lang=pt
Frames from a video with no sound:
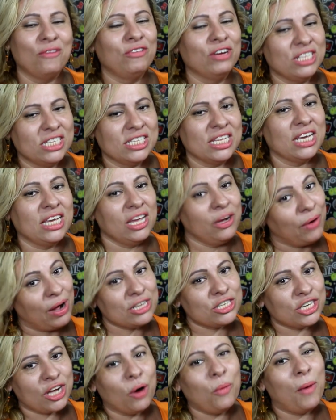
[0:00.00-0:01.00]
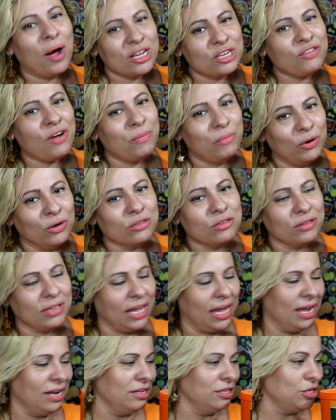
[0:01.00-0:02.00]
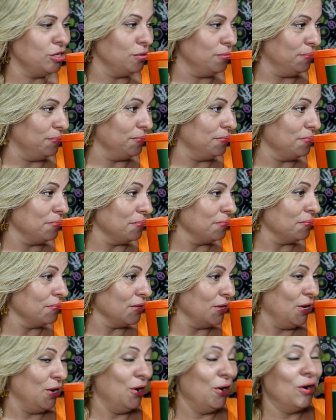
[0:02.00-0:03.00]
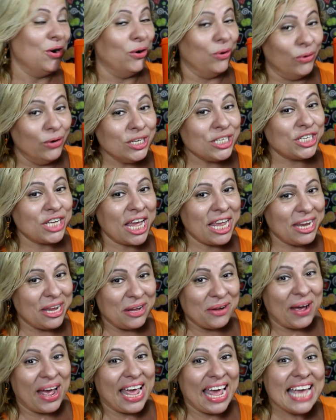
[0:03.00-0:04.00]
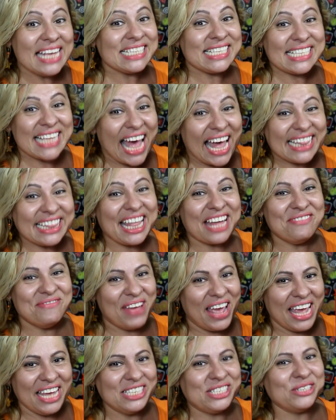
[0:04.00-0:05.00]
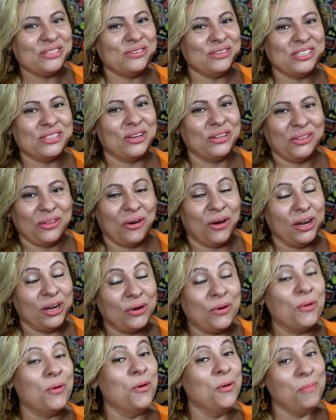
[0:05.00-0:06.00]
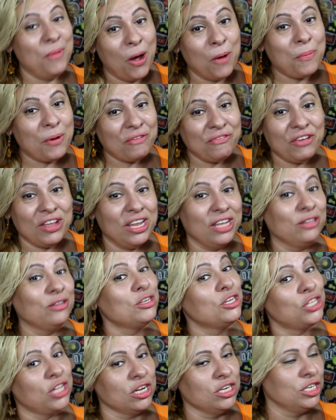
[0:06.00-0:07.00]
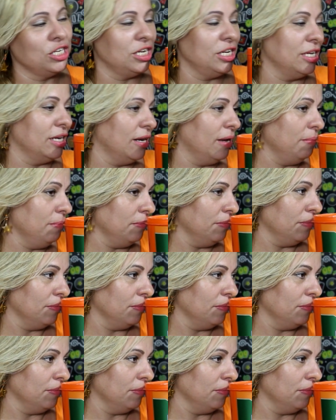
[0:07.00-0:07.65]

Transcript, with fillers: Eu vou dizer que eu acho que é o mais famoso deles. O cheirinho é exatamente do isotônico, o meu preferido de tangerina.